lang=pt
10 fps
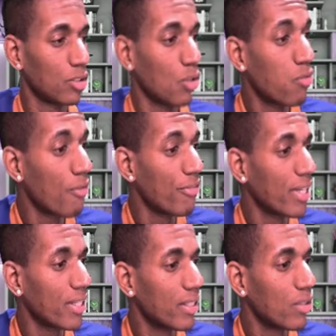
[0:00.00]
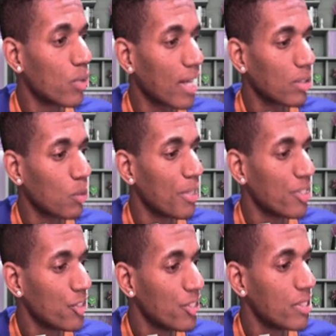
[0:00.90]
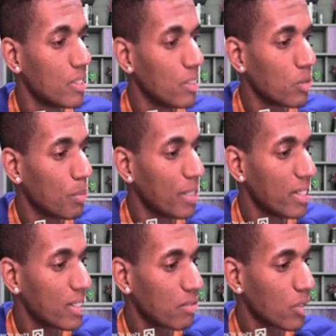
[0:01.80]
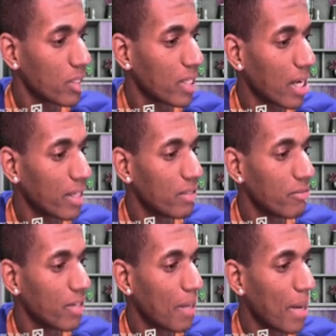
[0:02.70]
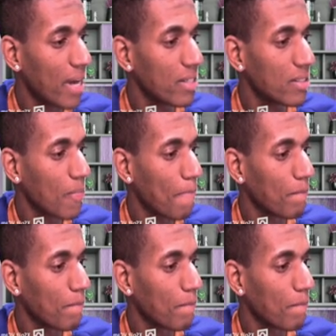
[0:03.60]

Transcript: Então eu vou vir aqui no cartão presente de 5, beleza? Vou clicar aqui em ver mais